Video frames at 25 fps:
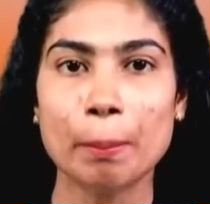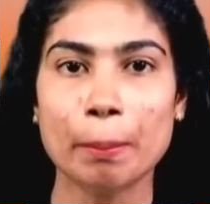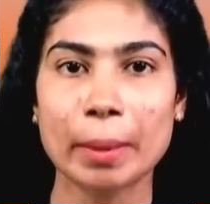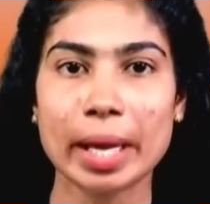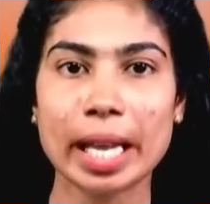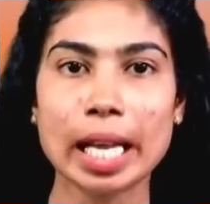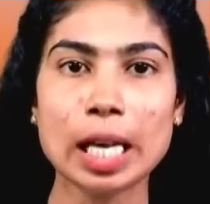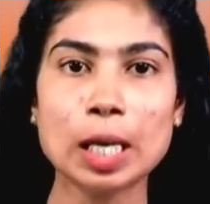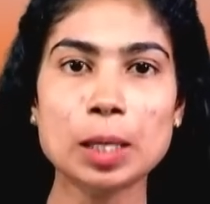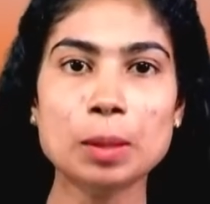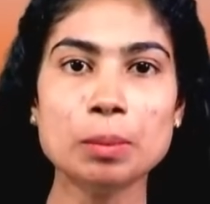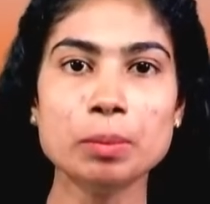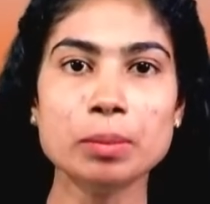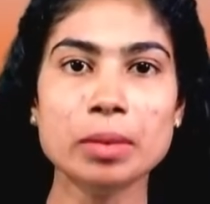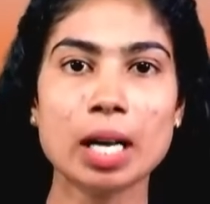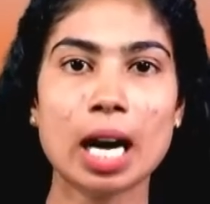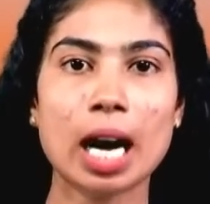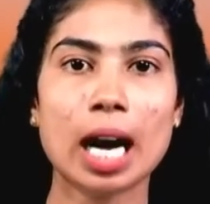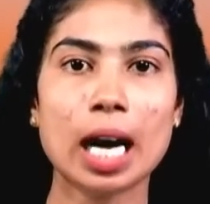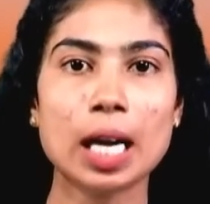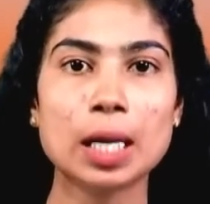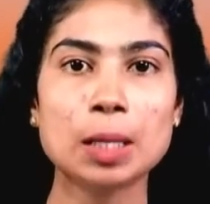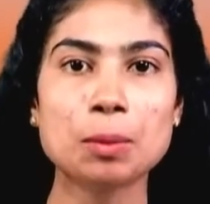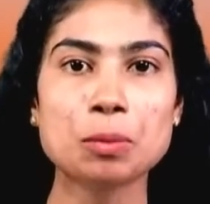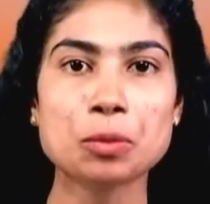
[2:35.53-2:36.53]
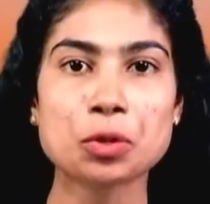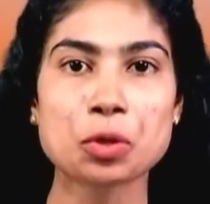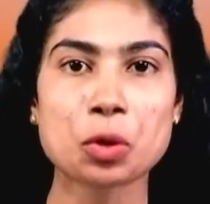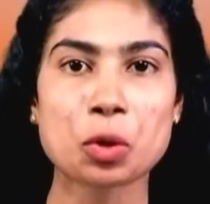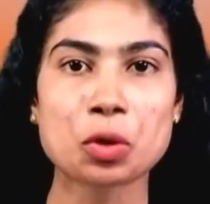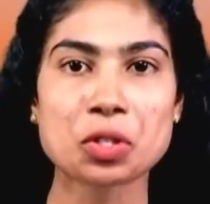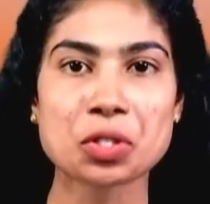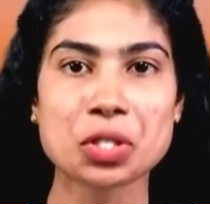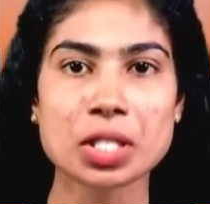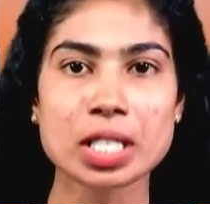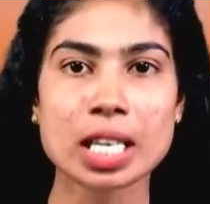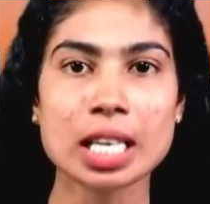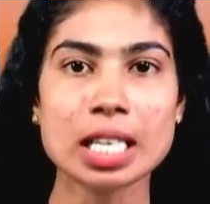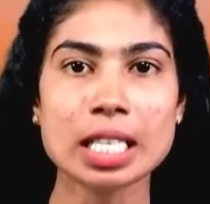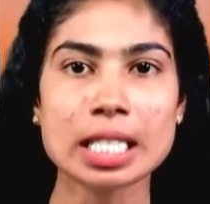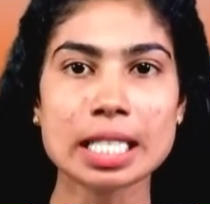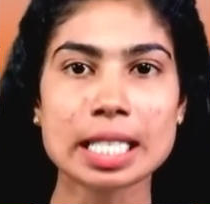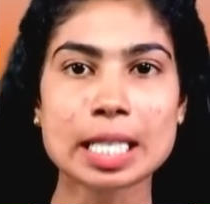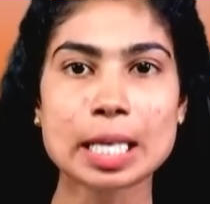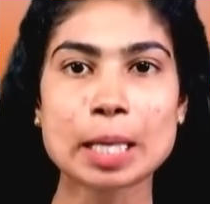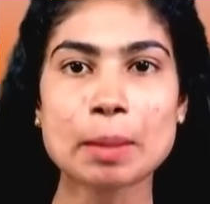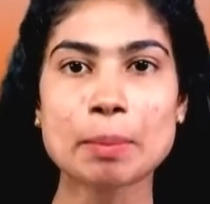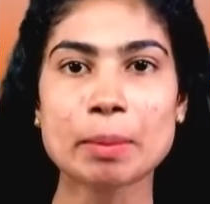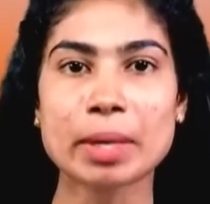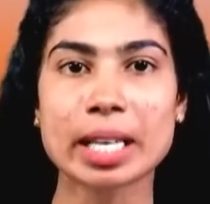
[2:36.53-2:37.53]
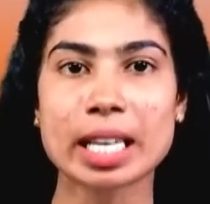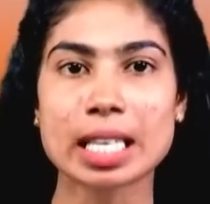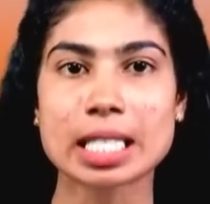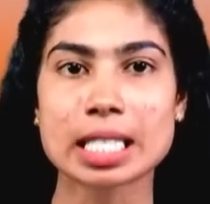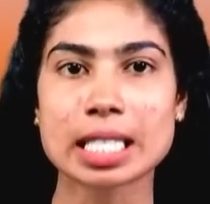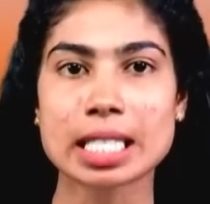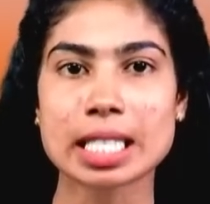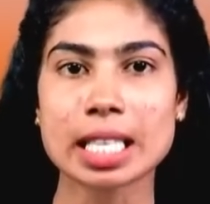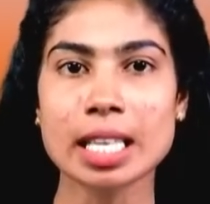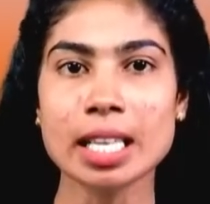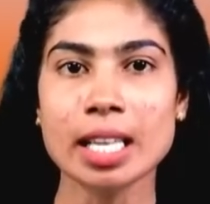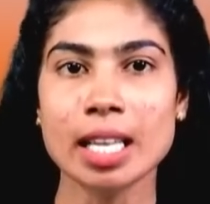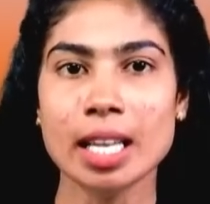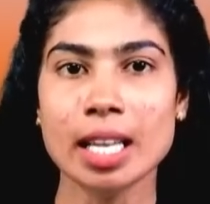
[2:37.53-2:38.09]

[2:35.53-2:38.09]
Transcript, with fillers: மேலும் ஆளும் ஜோர்ஜியன் ட்ரீம் கட்சி